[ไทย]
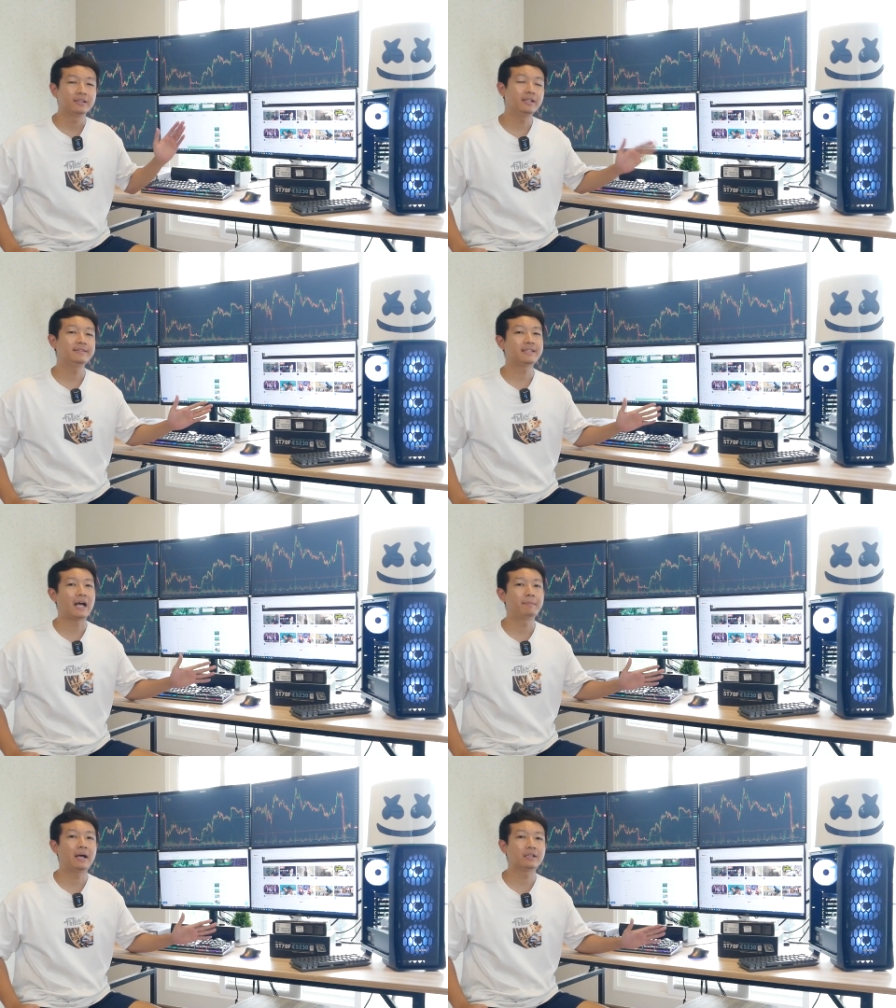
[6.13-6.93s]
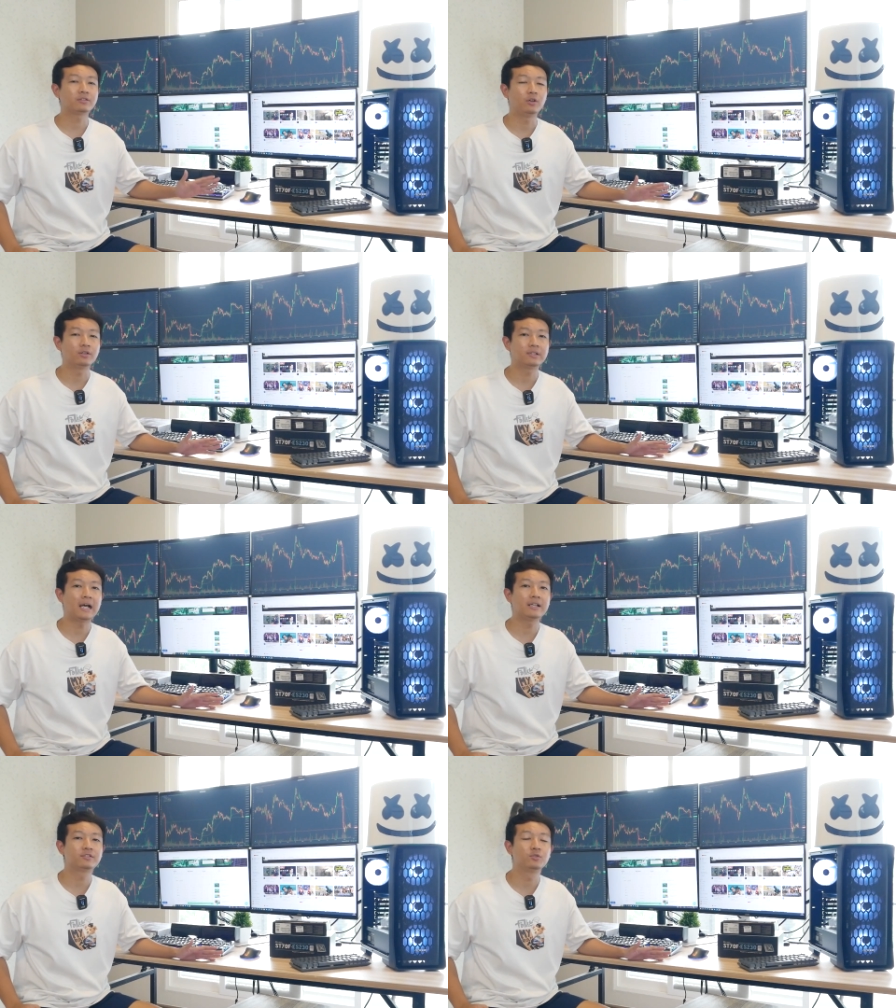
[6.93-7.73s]
ที่สามารถต่อ
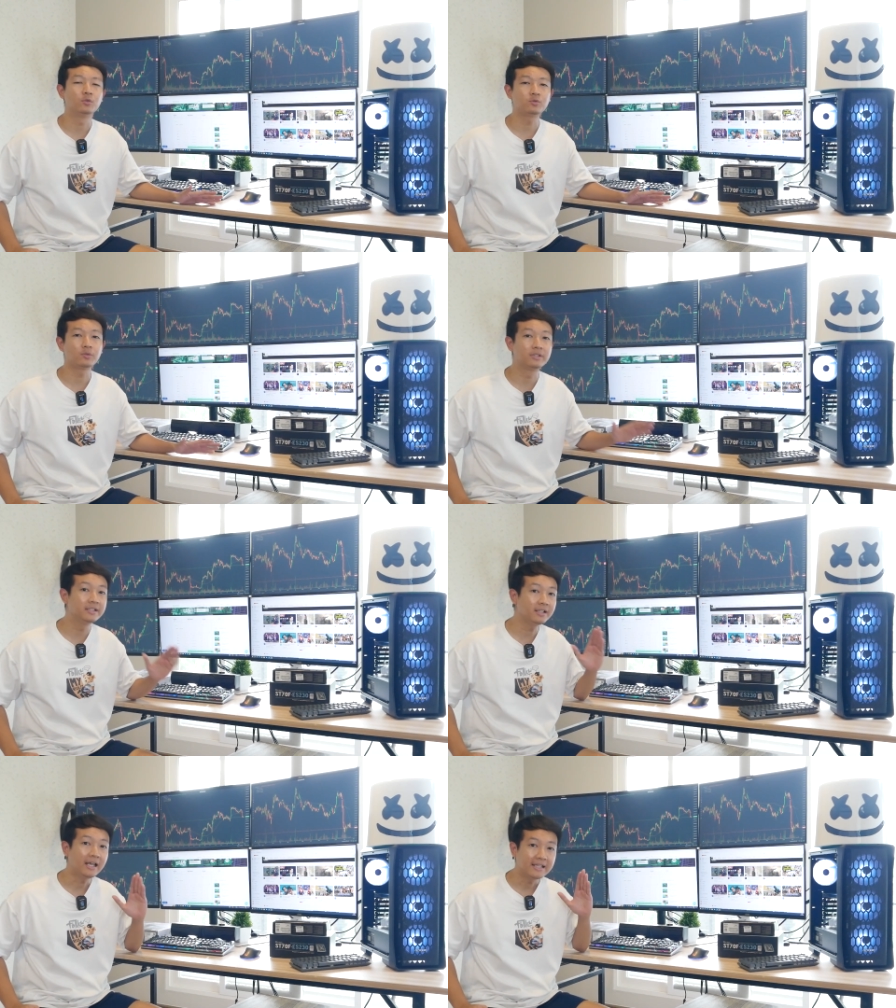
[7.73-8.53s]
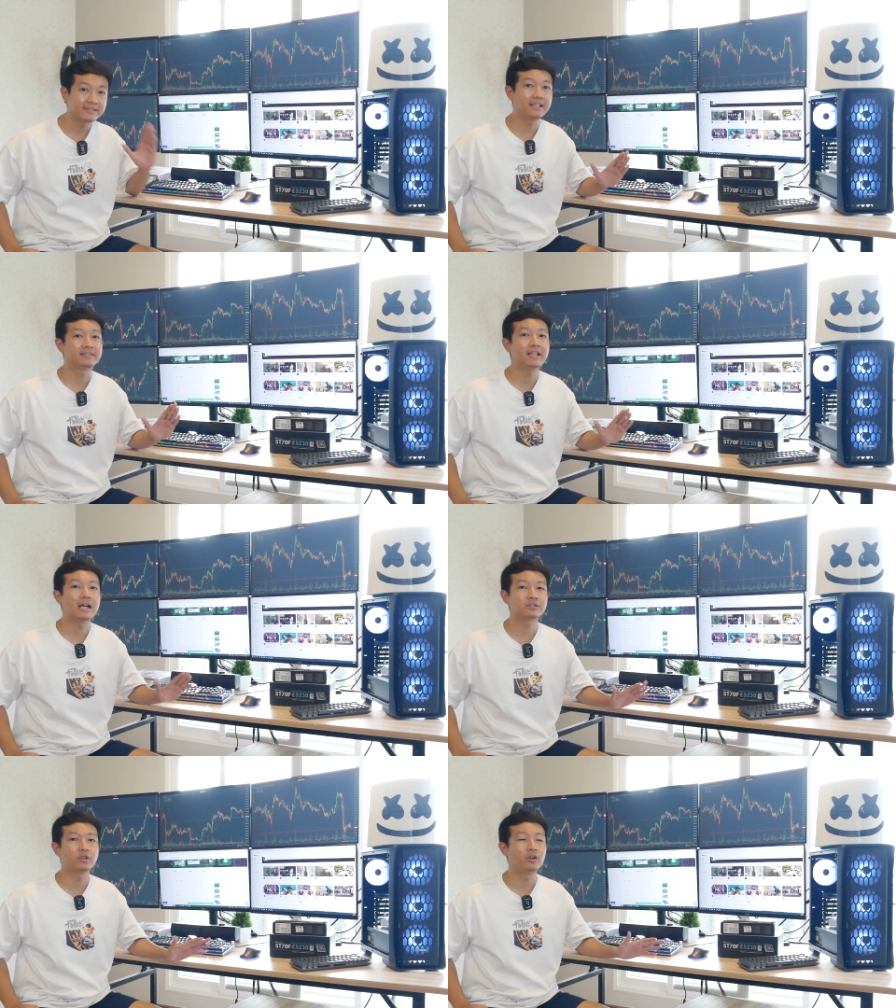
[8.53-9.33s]
ได้สูงสุดถึง7ห
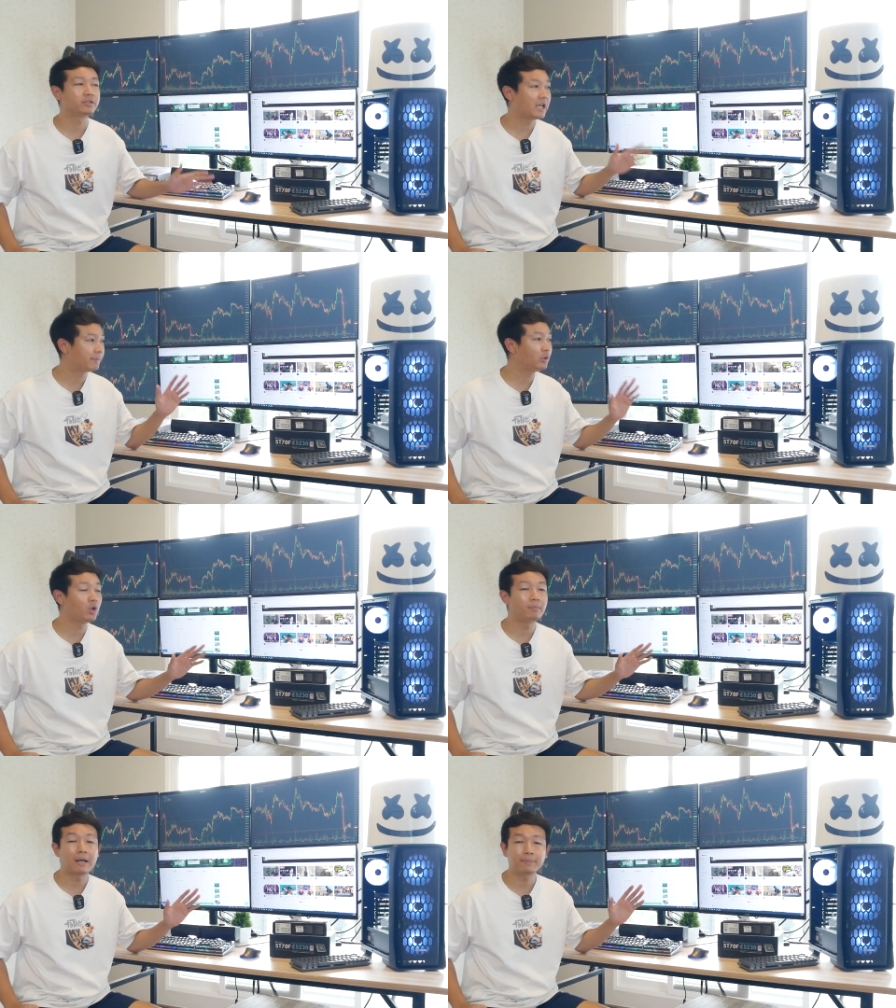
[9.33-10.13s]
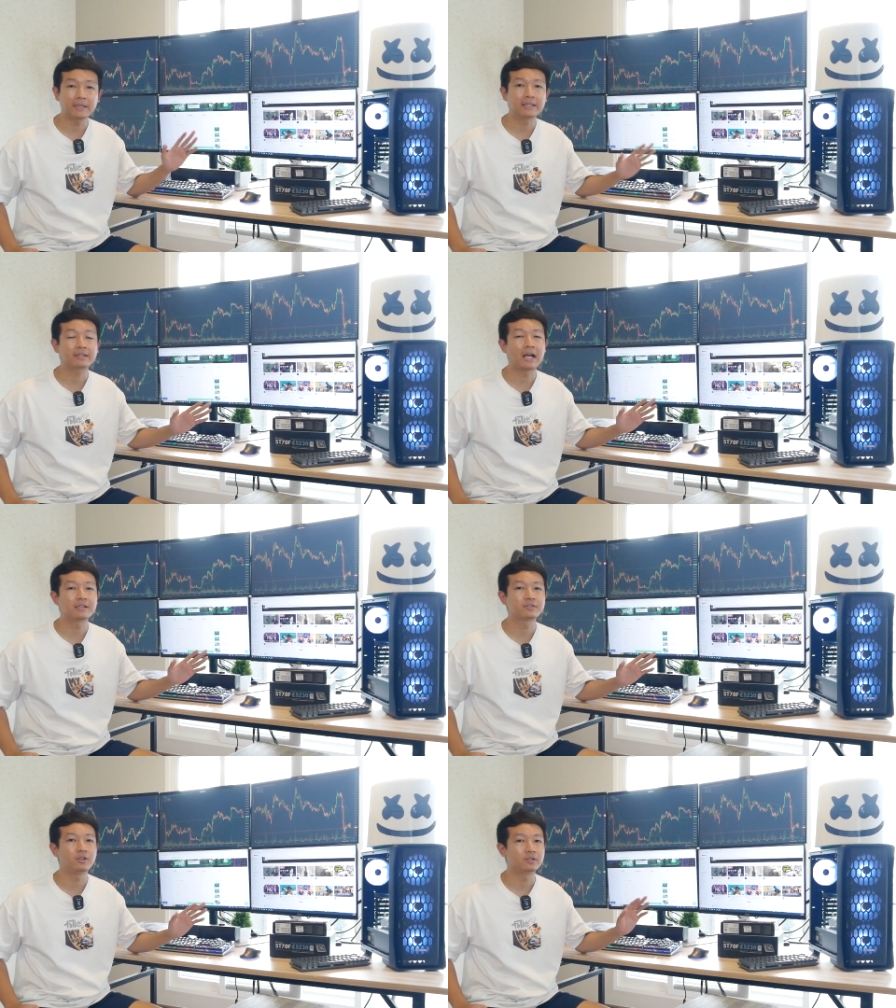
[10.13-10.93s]
น้าจอยังไม่รวมอัปเกรดกา
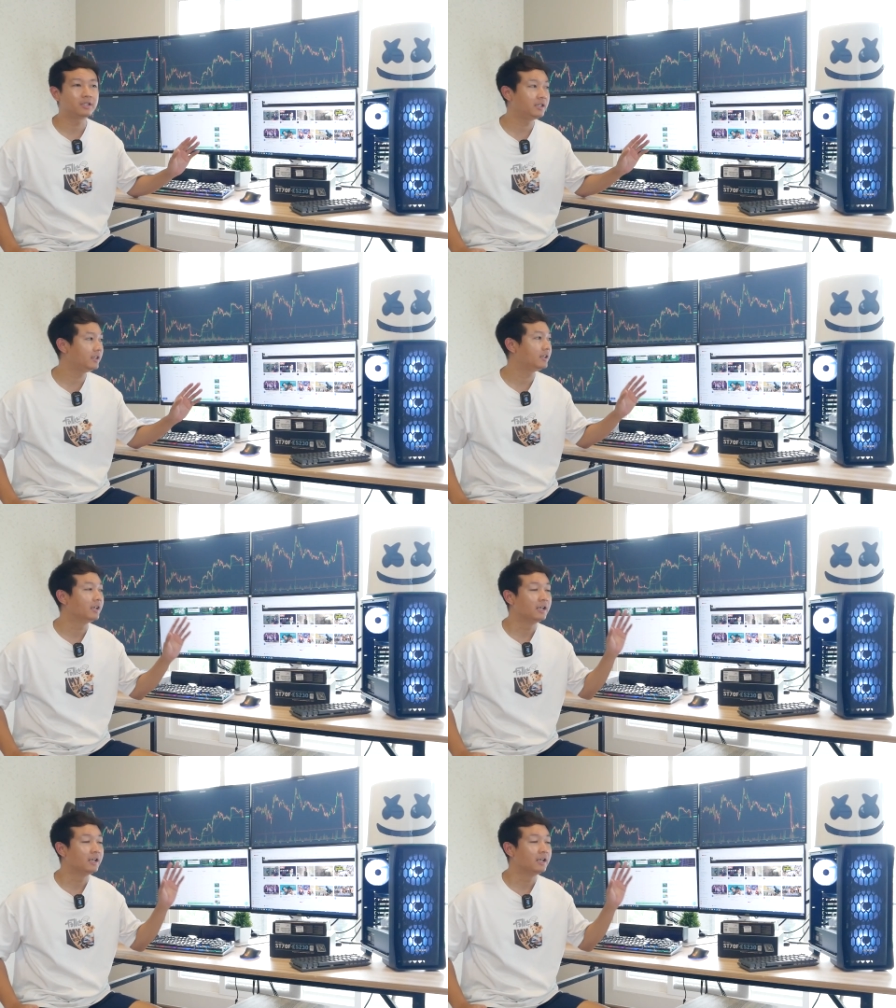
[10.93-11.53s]
ร์ดจอที่